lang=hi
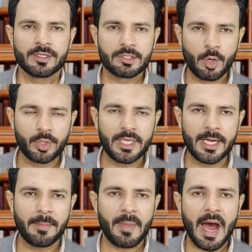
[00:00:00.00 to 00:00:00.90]
सऊदी
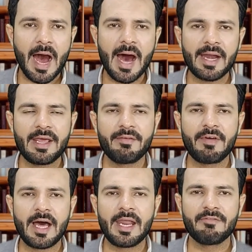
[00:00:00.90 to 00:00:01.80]
अरब आने
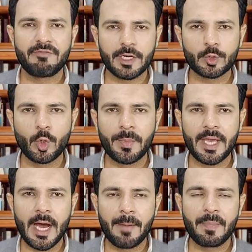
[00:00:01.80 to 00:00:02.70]
वाले वक्तों
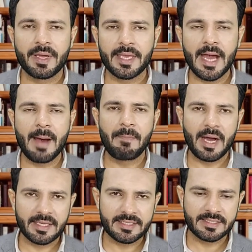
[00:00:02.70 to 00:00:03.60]
में अब क्या
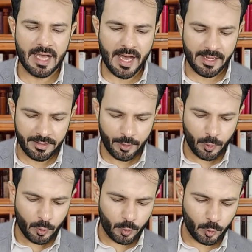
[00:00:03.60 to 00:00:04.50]
पाकिस्तान
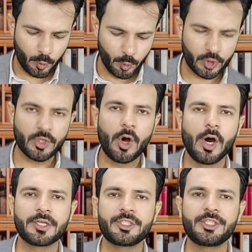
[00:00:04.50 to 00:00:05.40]
रूस
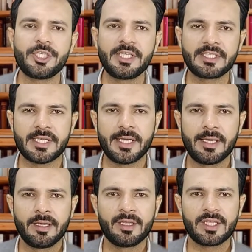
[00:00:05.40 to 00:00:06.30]
और चीन से
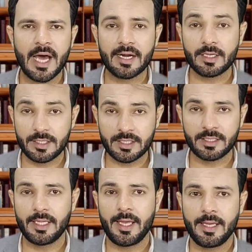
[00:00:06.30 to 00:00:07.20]
हथियार खरीद
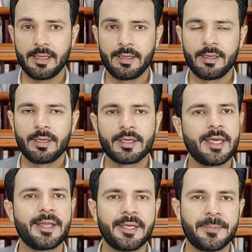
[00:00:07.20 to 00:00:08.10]
सकता है
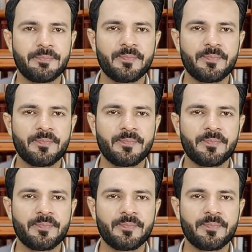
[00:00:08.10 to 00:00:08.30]
कि नहीं